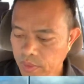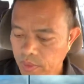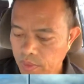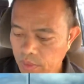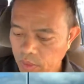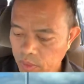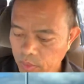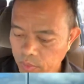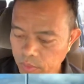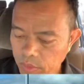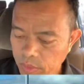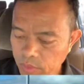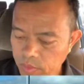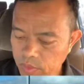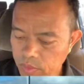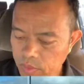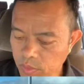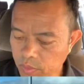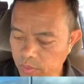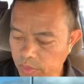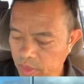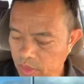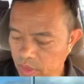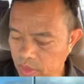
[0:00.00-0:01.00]
Ito piling
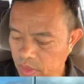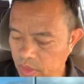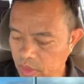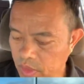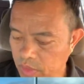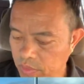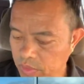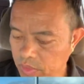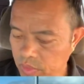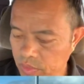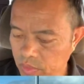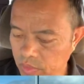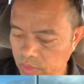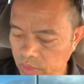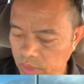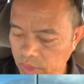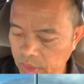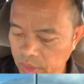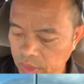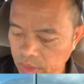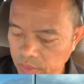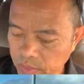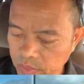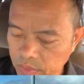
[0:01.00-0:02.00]
gusto maka
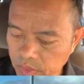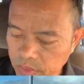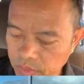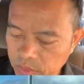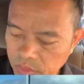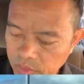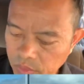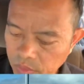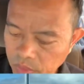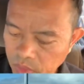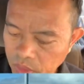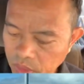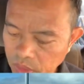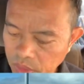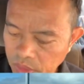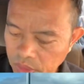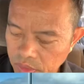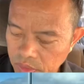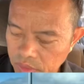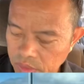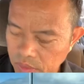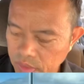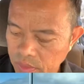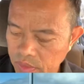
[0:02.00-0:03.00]
Apostolic Believers of
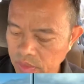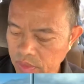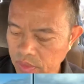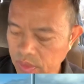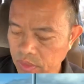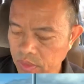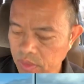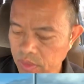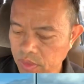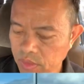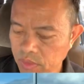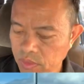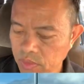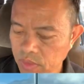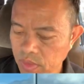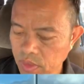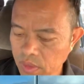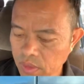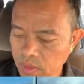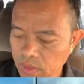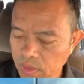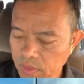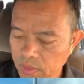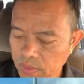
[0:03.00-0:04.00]
Christ
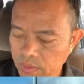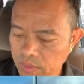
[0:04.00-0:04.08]
International.